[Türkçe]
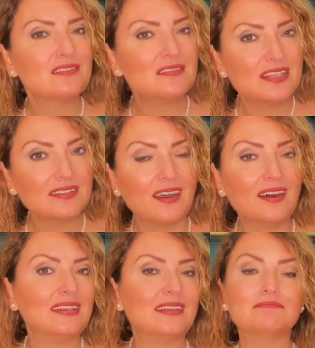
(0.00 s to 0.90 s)
ya da
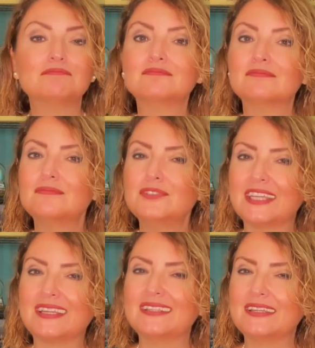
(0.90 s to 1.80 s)
hani bir
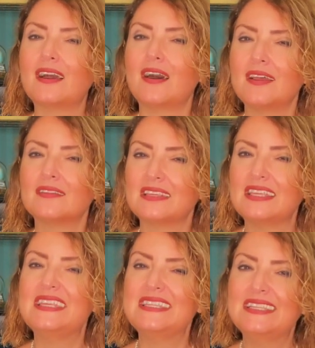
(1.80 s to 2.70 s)
şekilde hayat,
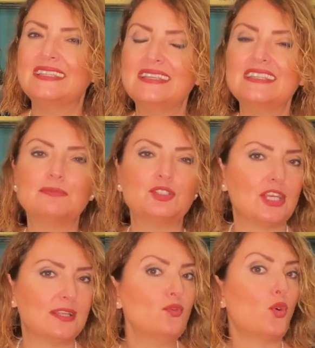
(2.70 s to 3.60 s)
gizlediğiniz bir
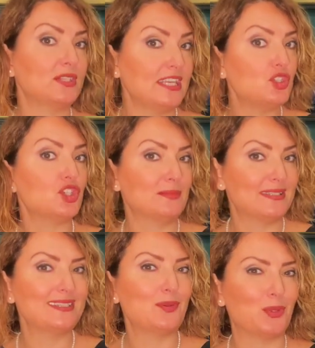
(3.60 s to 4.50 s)
şeylerin ortaya
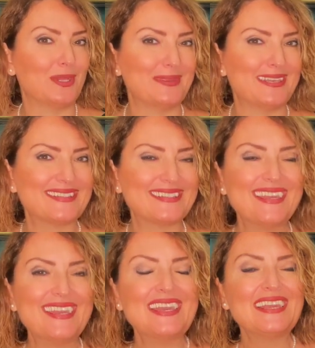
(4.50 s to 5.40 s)
çıkması da olabilir.
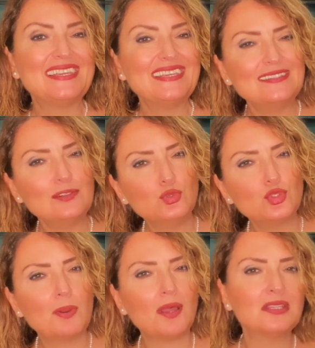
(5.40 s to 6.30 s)
Gizli
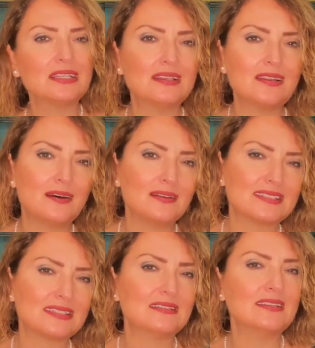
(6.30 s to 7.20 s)
düşmanlıklara,
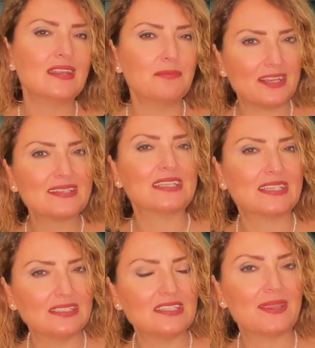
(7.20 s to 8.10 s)
sırlara biraz
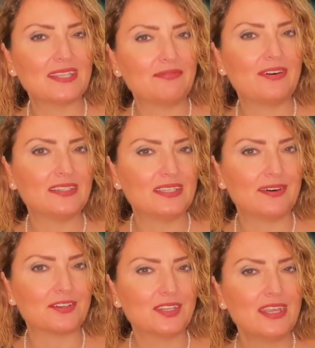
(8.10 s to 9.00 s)
dikkat etmekte fayda
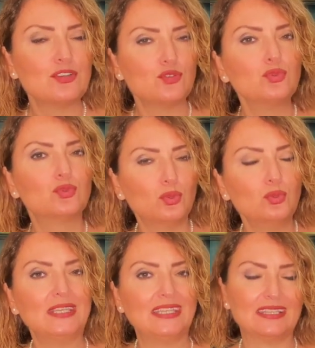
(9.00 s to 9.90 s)
var. Çünkü
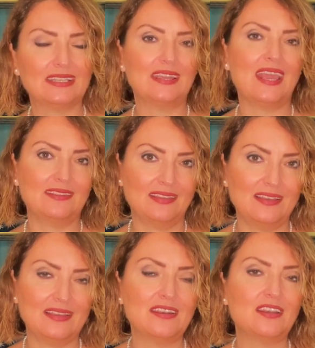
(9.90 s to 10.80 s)
dolunayın
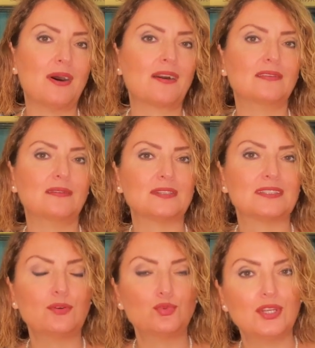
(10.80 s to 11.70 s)
etkilerine
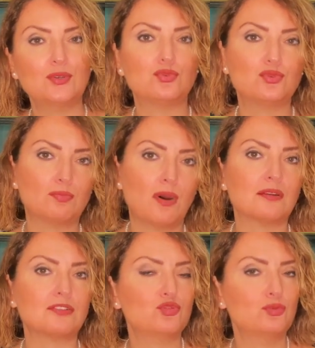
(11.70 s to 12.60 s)
baktığımızda Uranüs,
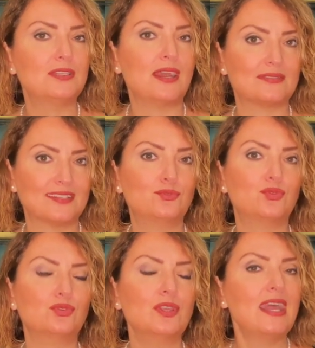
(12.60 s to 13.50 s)
Mars, Jüpiter,
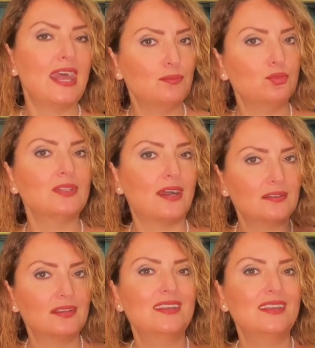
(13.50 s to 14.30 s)
Satürn hani bunlar